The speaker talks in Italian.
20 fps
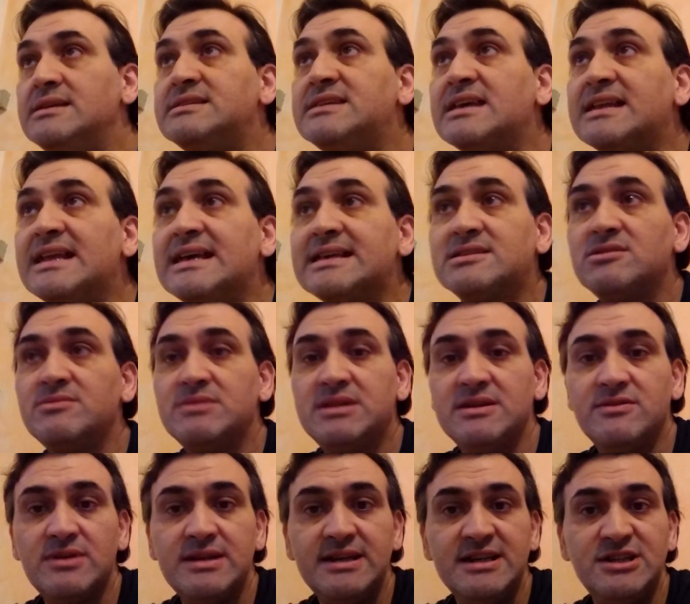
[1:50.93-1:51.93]
se adesso
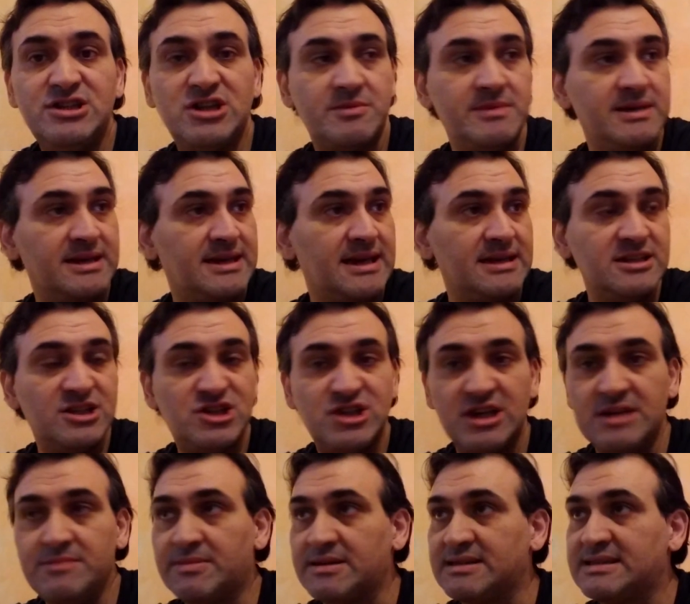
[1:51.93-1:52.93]
devo leggermi che a
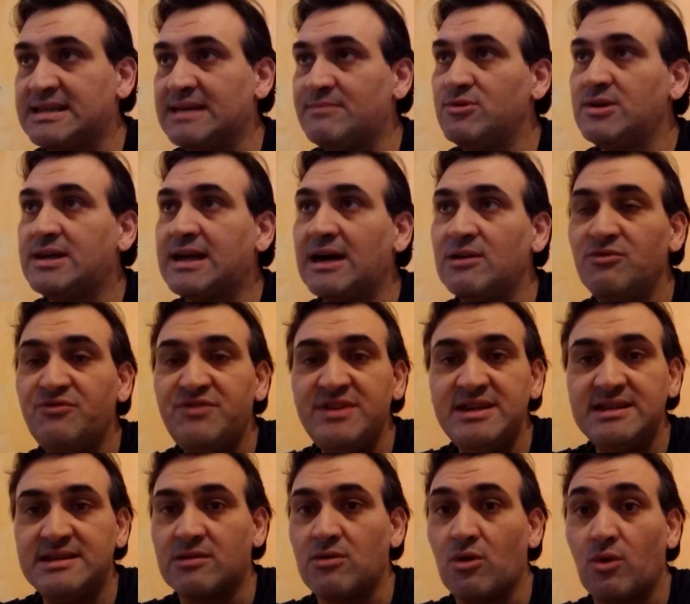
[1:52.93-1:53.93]
dicembre siamo in calo
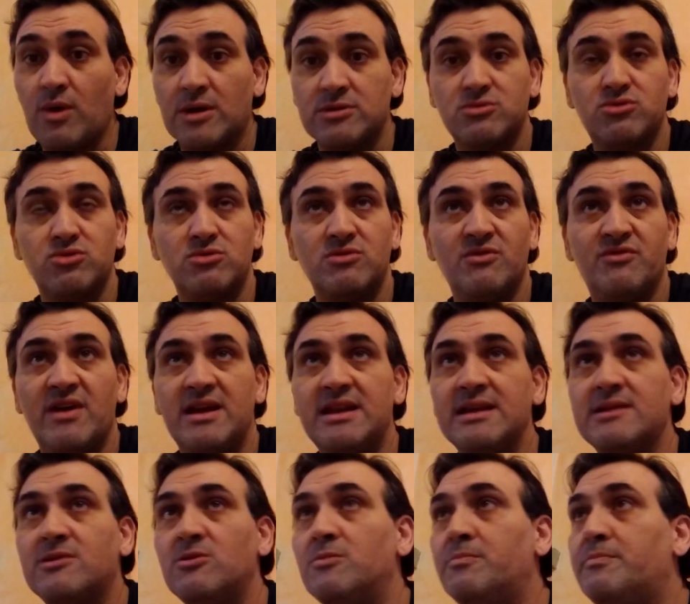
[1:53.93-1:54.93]
fisico quando tu non fai
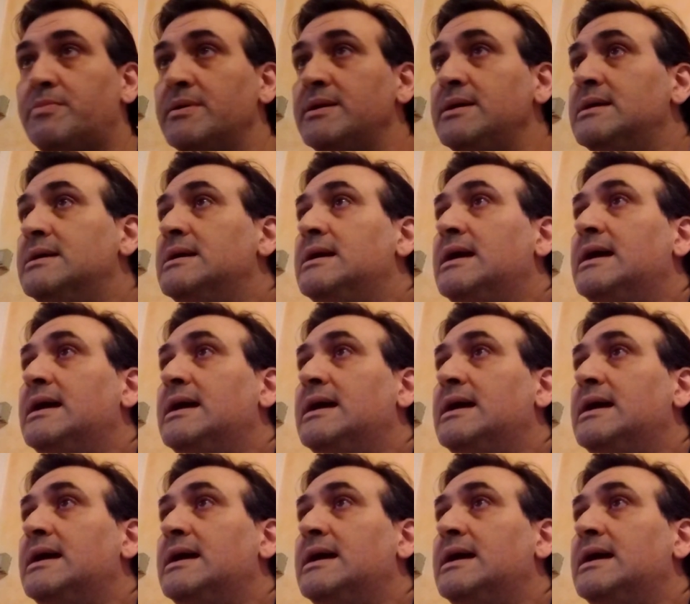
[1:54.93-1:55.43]
le coppe,